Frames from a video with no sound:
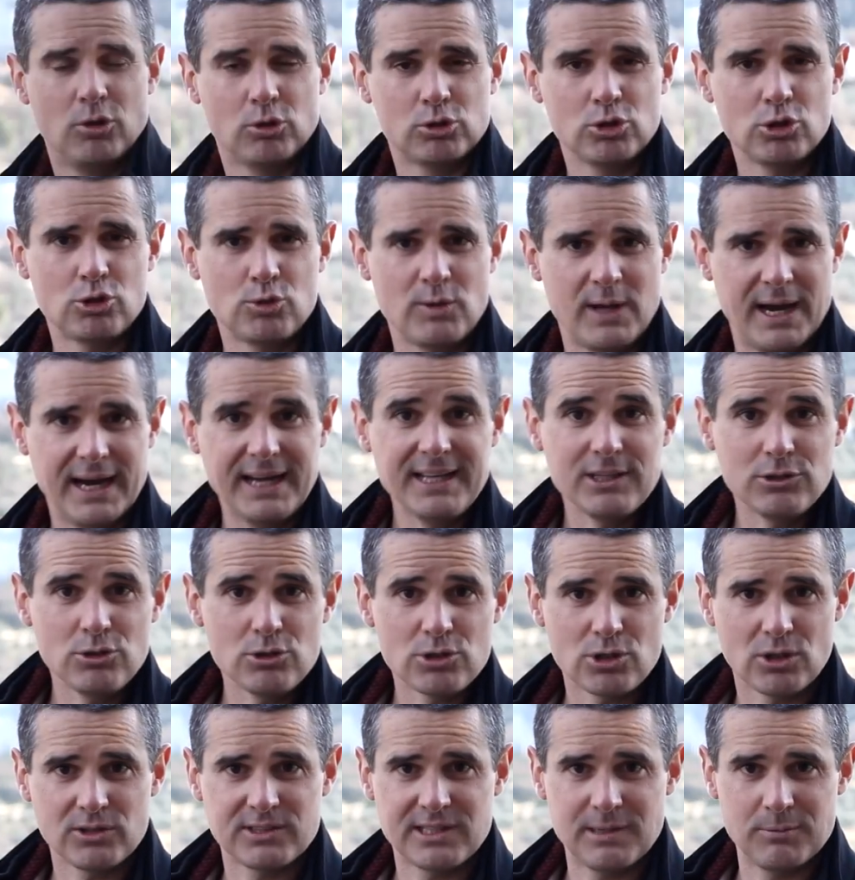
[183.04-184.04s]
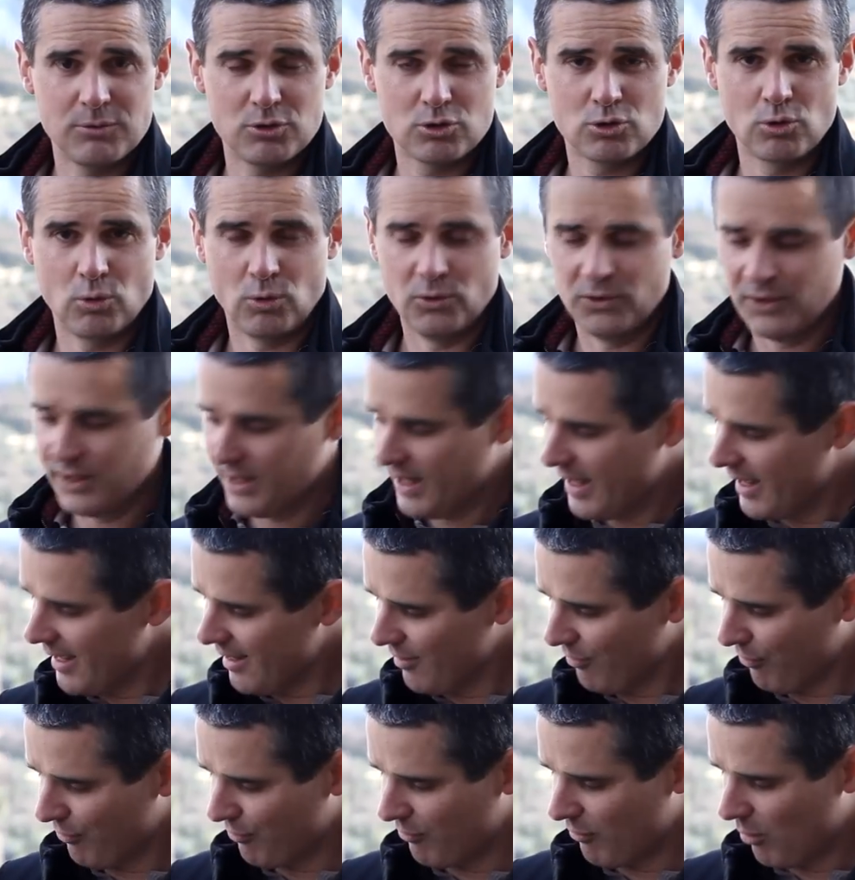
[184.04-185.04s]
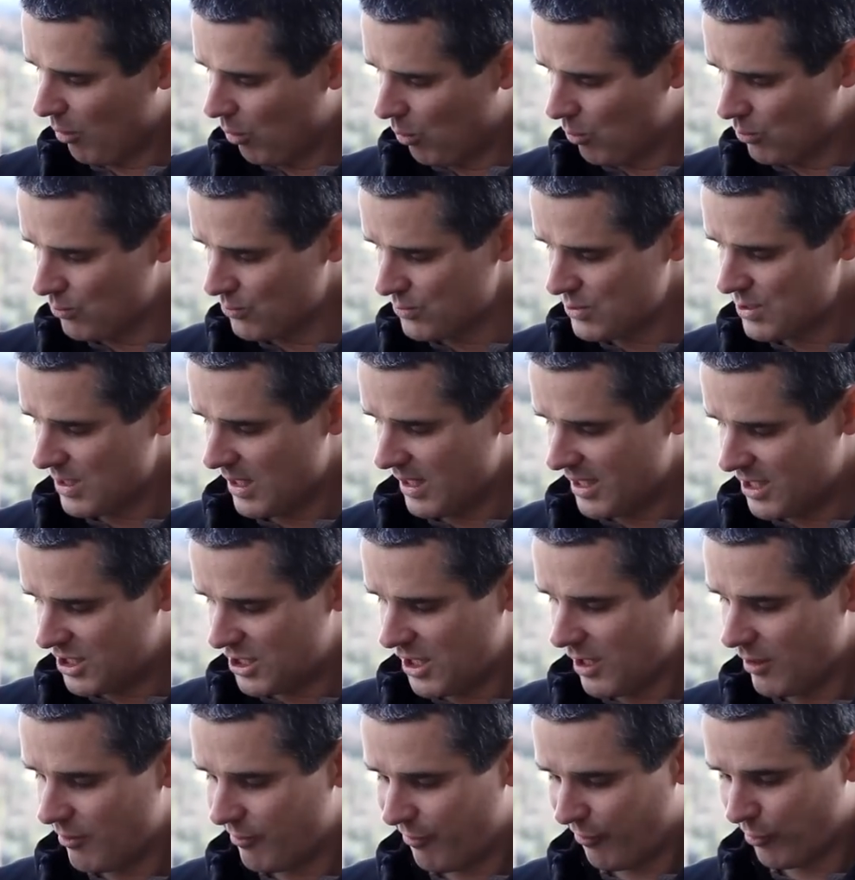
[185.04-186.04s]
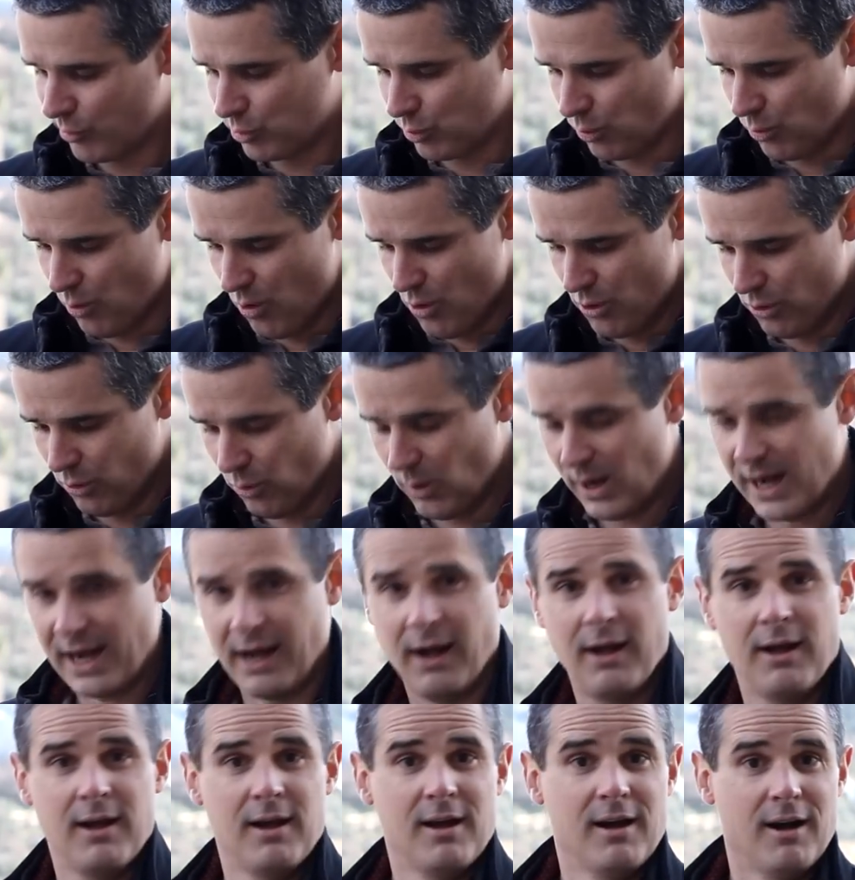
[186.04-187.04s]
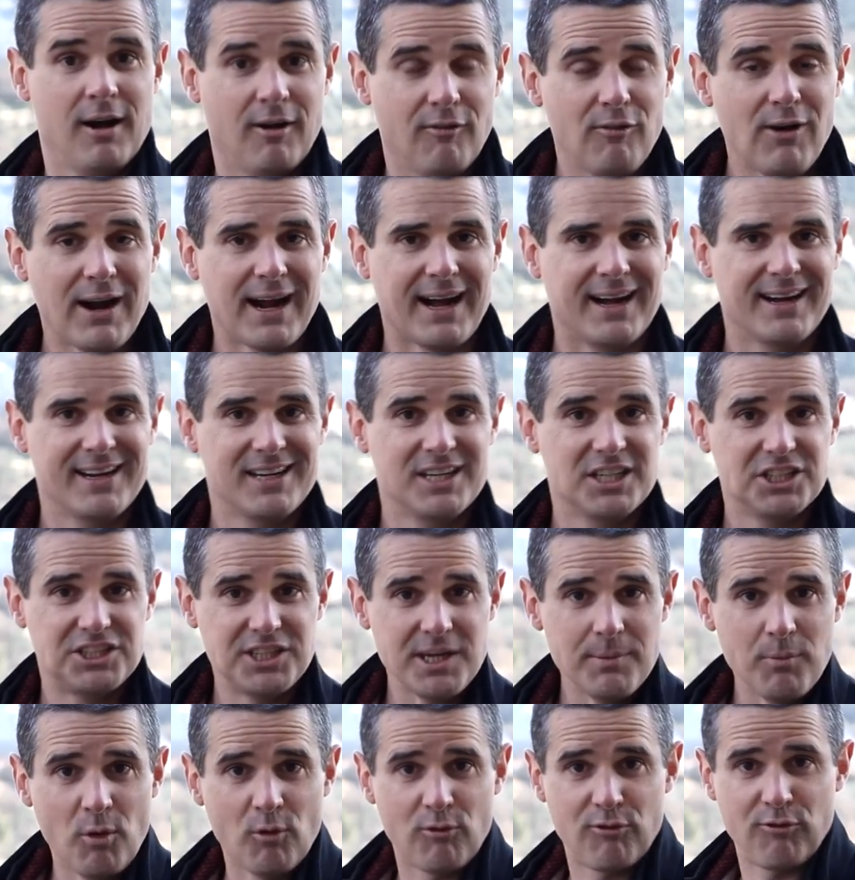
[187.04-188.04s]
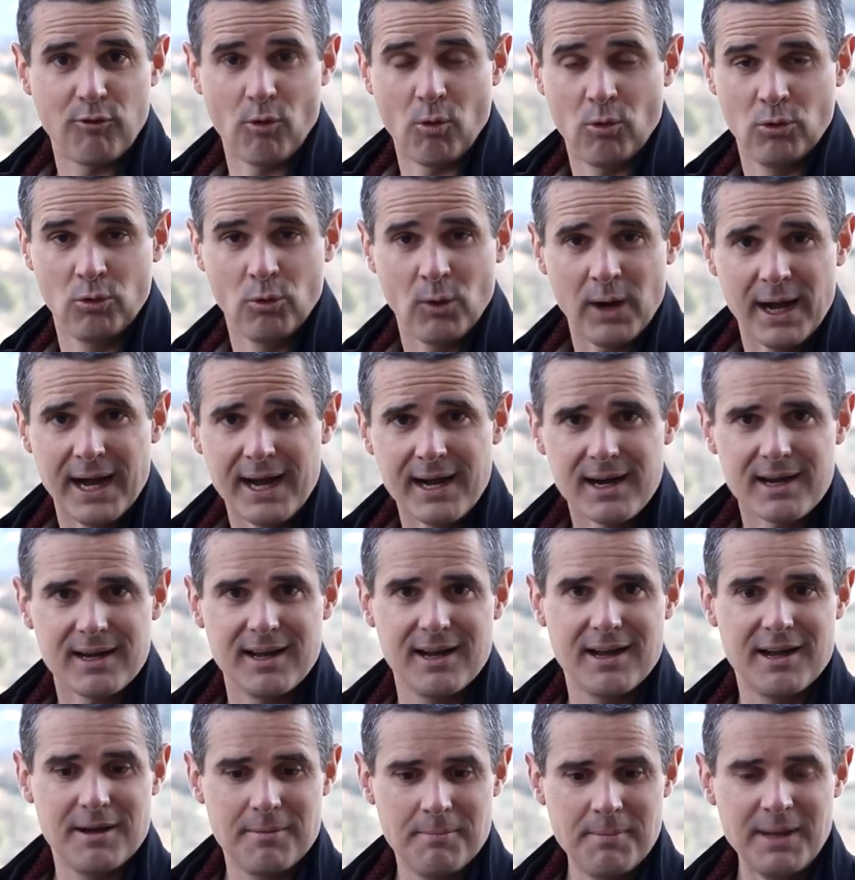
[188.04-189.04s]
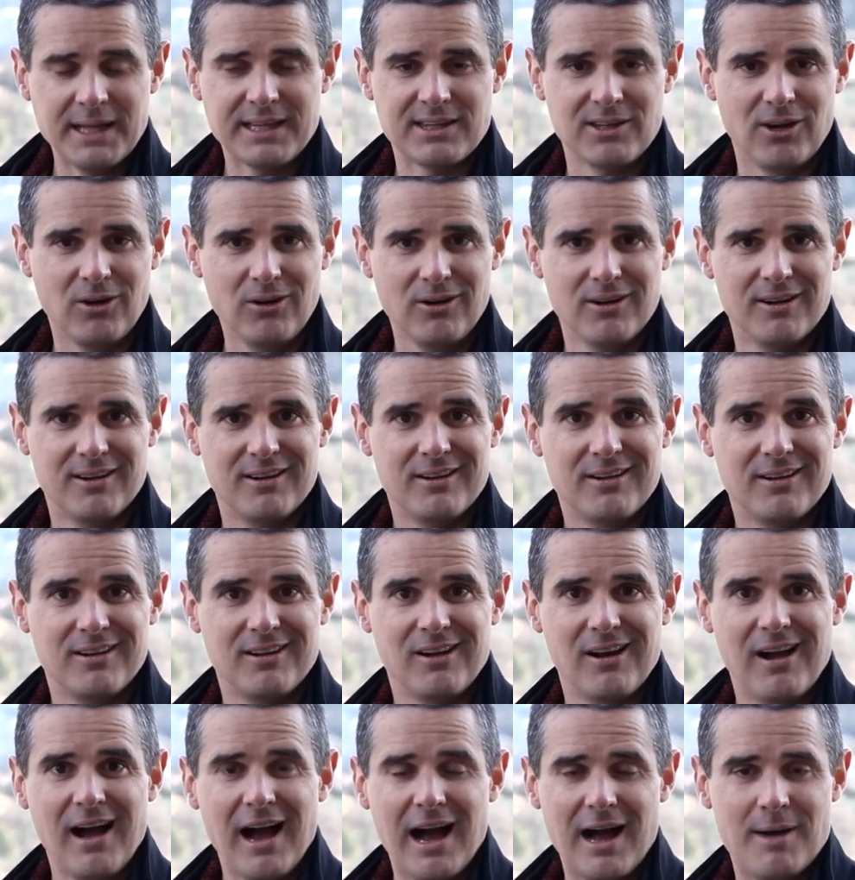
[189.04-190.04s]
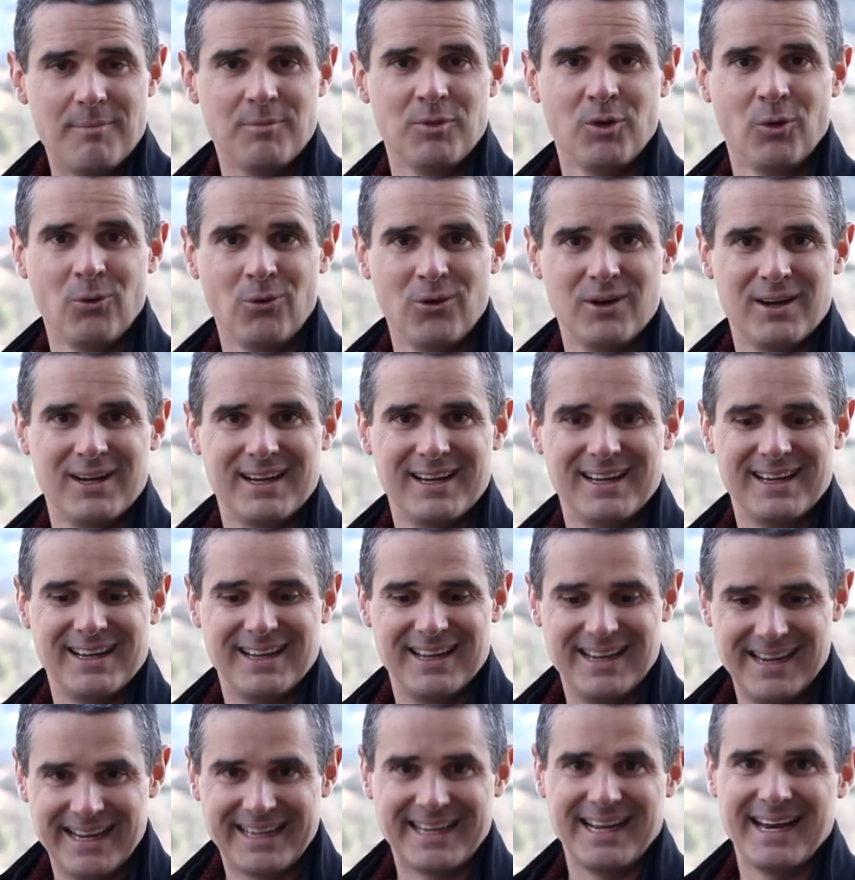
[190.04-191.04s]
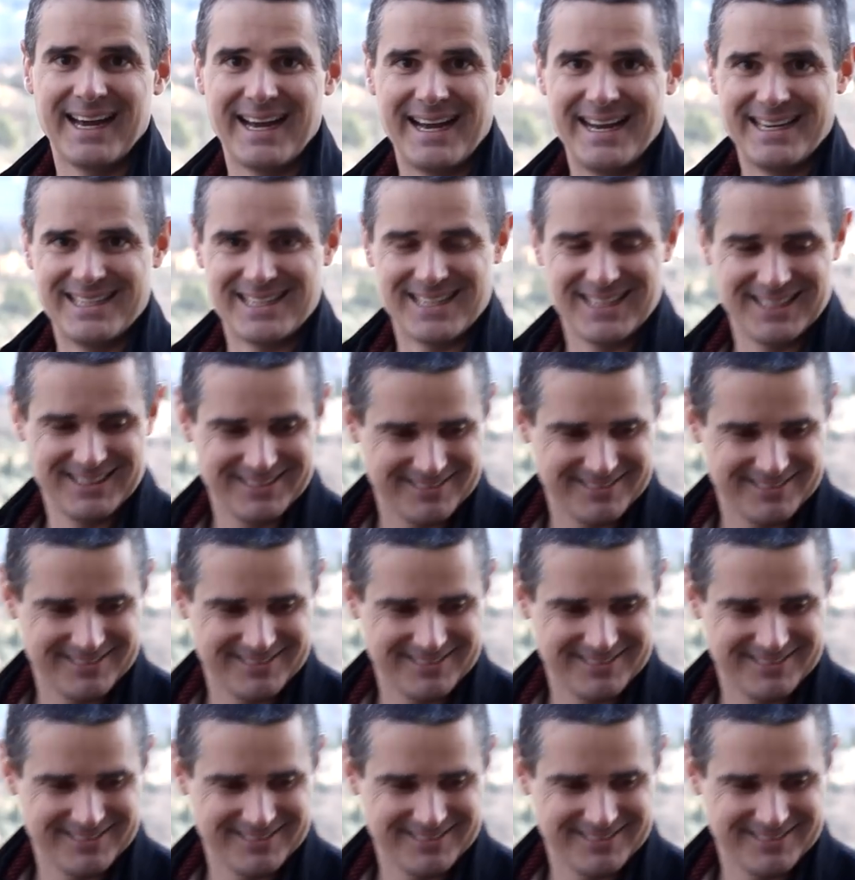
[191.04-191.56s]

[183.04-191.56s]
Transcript: je suis à 1 2 centième de seconde, F11, et j'ai une photo noire. Voilà, j'ai mon fond noir. Maintenant, amenons l'éclairage.